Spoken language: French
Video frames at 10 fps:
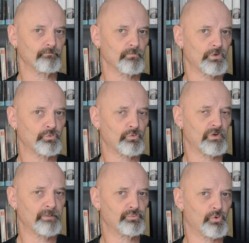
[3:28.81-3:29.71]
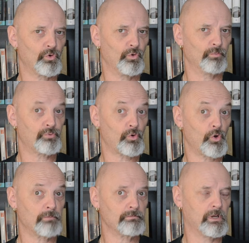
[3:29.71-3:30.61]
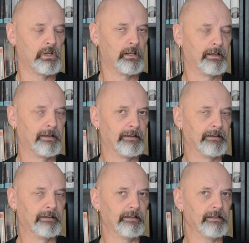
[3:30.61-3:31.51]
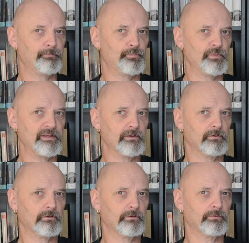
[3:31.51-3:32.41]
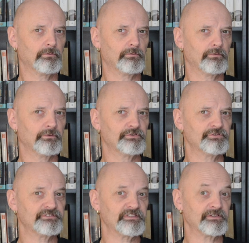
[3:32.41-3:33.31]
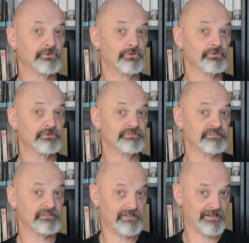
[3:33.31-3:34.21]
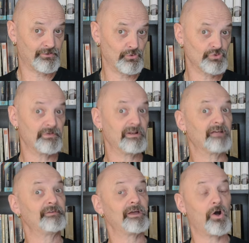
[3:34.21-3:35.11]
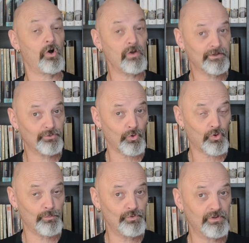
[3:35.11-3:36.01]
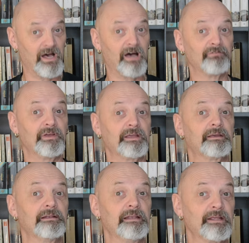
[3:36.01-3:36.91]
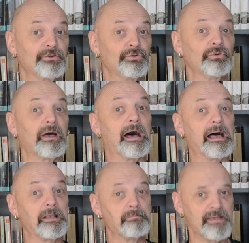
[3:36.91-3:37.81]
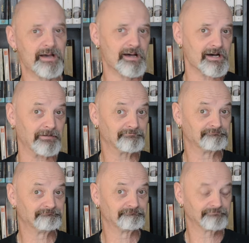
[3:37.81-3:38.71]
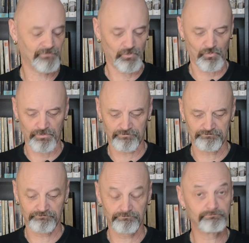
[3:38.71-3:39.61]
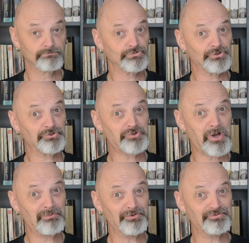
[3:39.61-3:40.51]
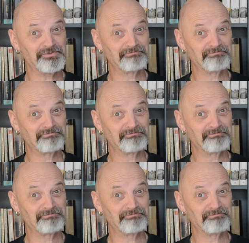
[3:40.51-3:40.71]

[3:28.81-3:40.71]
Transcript: Donc voilà pour, euh, pour l'homme. Et puis euh, euh, cette, lecture, je vais la faire en lecture commune avec les lectures Almeara. Donc c'est toujours un plus.